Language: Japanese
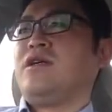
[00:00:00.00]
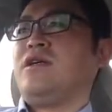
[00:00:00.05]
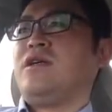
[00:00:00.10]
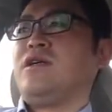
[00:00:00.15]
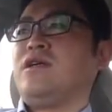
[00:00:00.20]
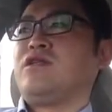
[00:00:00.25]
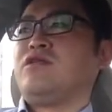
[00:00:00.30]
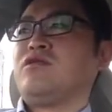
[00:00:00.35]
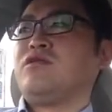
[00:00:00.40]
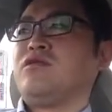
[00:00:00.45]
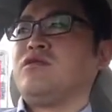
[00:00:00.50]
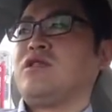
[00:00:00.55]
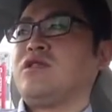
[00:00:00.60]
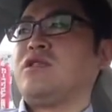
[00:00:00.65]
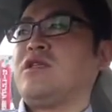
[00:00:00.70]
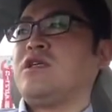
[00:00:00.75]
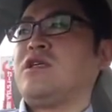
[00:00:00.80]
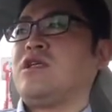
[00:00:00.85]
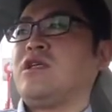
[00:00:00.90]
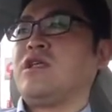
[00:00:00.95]
えー、注意
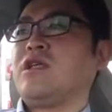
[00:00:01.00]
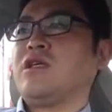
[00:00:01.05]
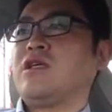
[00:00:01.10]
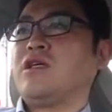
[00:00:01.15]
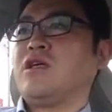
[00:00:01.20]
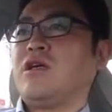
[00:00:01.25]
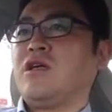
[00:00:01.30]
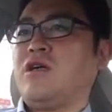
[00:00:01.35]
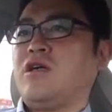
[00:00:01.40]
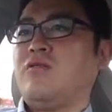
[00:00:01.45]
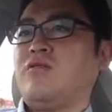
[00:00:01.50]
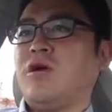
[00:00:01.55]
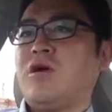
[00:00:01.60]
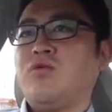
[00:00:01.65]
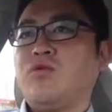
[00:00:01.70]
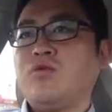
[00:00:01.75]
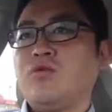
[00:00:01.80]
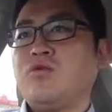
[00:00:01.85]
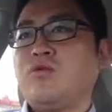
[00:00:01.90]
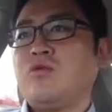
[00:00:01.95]
していただきながら、まあ、
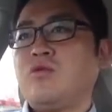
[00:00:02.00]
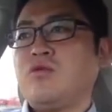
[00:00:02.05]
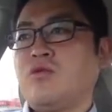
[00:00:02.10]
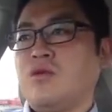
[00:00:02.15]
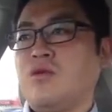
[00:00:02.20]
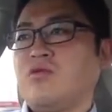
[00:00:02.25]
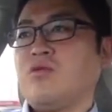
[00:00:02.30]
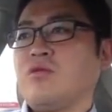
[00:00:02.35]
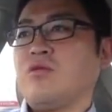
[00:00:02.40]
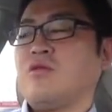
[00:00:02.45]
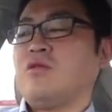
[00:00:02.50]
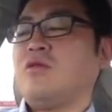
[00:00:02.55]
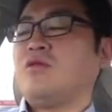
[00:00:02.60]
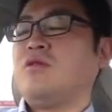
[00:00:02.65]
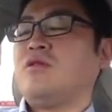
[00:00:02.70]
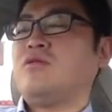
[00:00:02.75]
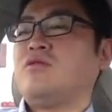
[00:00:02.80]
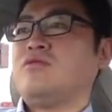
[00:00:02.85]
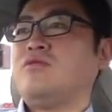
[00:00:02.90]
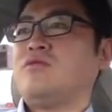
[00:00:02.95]
もうね、
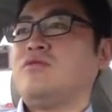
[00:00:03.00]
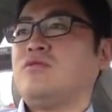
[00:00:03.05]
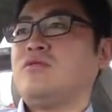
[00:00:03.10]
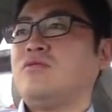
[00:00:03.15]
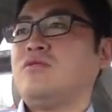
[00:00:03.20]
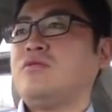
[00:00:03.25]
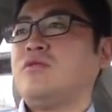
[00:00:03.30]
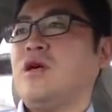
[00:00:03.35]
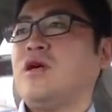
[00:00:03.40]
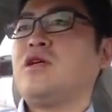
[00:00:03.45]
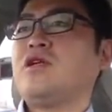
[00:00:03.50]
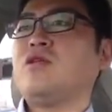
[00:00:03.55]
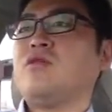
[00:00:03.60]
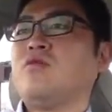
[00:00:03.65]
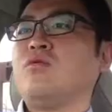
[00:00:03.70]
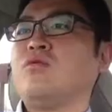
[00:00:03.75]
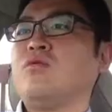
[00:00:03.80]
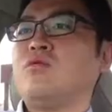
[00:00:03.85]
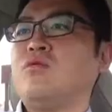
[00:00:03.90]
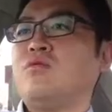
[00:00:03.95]
あのー、相手
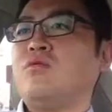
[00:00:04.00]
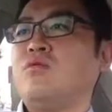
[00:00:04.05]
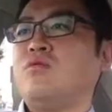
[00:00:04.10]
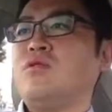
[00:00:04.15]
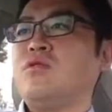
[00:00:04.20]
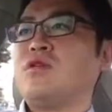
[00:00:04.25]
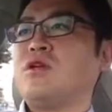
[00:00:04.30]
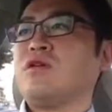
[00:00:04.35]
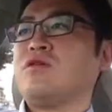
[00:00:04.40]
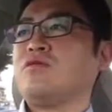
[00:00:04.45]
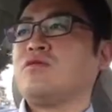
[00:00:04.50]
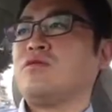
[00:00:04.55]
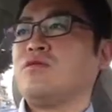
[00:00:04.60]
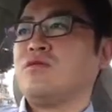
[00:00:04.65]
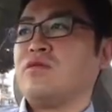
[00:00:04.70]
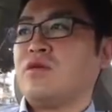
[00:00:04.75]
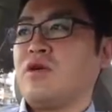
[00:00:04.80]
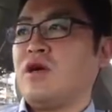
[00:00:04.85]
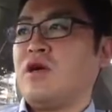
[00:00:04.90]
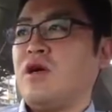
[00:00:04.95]
を思いやると
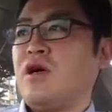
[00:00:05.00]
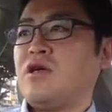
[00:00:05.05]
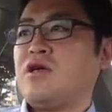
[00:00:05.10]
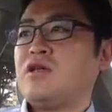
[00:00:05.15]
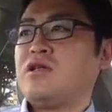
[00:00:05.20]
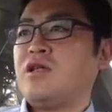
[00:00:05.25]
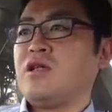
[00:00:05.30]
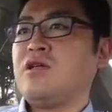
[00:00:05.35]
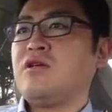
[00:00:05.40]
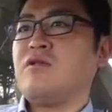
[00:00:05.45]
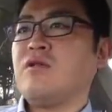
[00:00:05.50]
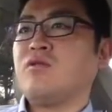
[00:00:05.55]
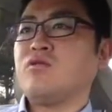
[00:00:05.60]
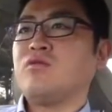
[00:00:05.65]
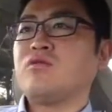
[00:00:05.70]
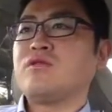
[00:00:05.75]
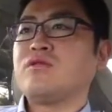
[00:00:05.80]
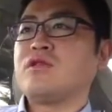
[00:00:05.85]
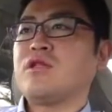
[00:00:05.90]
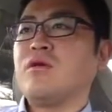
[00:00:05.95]
いうか、相手には
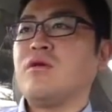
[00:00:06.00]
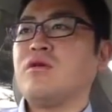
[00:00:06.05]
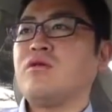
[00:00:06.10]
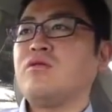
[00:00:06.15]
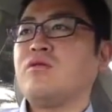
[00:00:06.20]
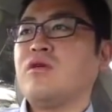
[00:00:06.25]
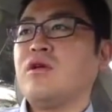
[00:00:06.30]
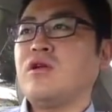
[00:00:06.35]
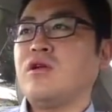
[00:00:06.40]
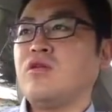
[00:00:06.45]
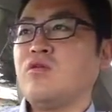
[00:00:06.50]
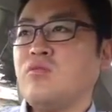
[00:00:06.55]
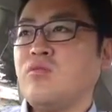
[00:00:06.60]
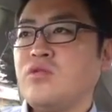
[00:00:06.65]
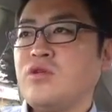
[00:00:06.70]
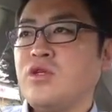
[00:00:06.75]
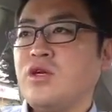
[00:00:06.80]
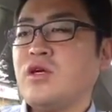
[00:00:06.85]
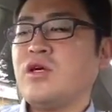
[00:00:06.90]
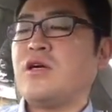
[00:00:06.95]
どう伝わるのかなと
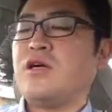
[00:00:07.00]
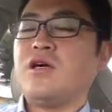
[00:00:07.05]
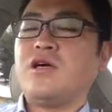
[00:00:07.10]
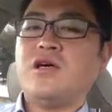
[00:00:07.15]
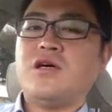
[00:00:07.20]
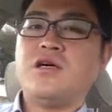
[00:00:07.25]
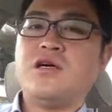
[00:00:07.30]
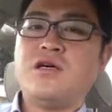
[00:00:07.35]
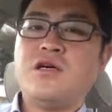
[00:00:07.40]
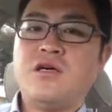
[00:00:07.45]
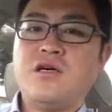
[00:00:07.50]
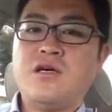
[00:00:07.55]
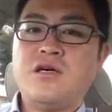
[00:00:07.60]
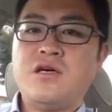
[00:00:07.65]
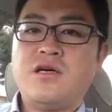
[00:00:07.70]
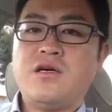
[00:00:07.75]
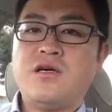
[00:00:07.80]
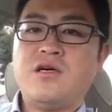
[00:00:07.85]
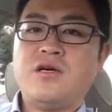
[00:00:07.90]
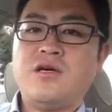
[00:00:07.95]
思いながら、
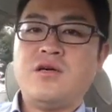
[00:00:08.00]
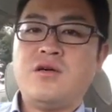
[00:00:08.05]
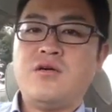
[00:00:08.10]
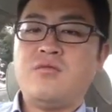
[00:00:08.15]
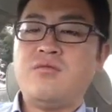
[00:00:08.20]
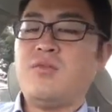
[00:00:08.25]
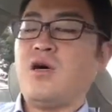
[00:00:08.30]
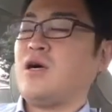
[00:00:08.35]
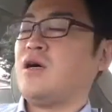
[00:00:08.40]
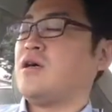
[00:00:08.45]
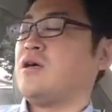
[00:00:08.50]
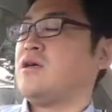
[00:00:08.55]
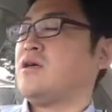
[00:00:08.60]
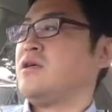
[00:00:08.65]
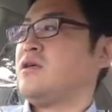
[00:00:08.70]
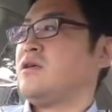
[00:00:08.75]
あまあ、